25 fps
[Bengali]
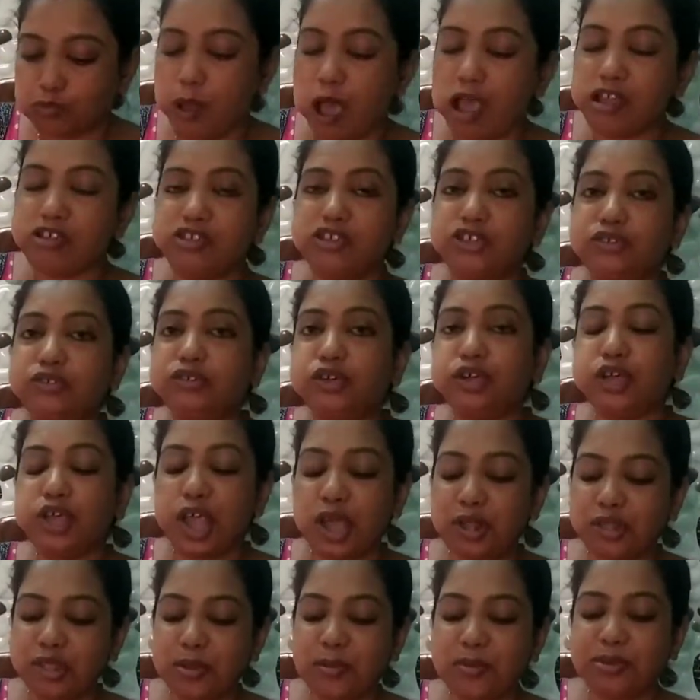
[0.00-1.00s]
বাসিগুলো
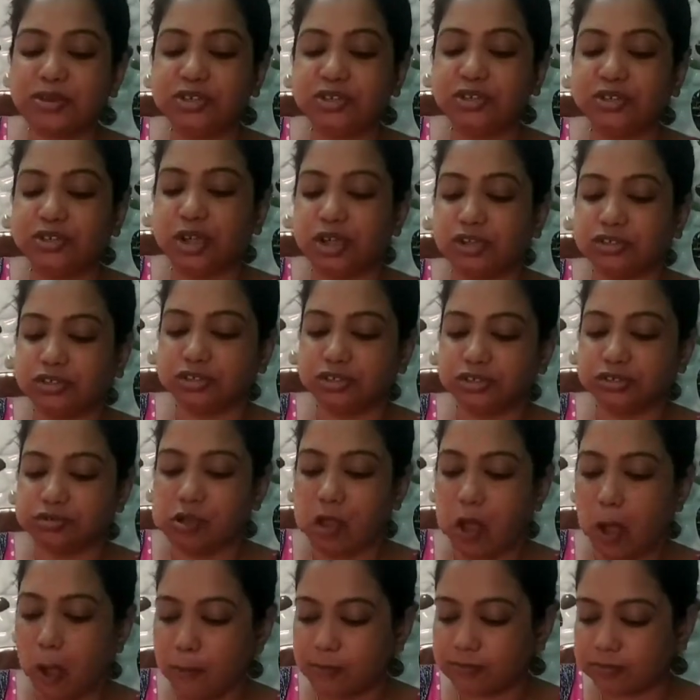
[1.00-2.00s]
খেতে বেশি টেস্ট
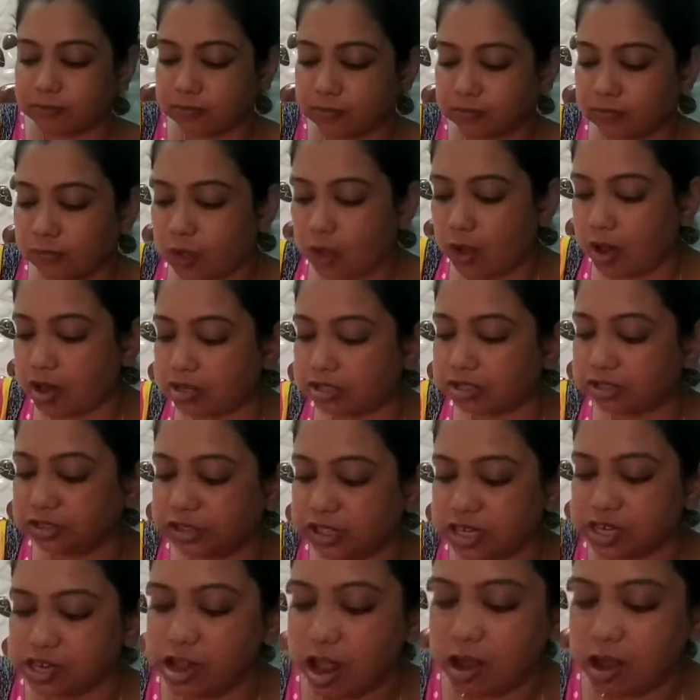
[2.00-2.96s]
হম এখান থেকে